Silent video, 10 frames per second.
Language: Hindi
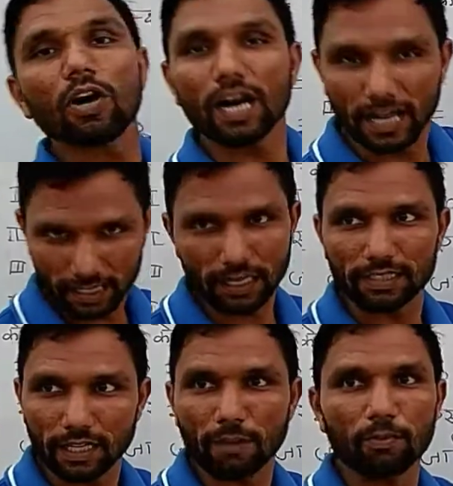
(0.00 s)
को गाया गया
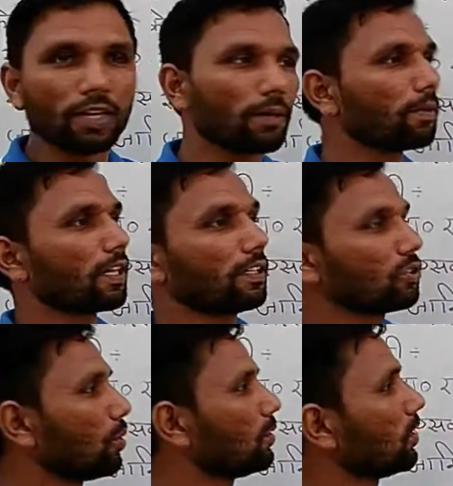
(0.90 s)
था आपको ये बता दें
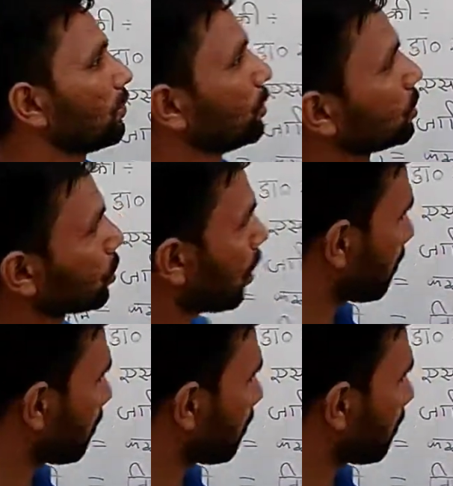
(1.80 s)
चौबीस जनवरी उन्नीस सौ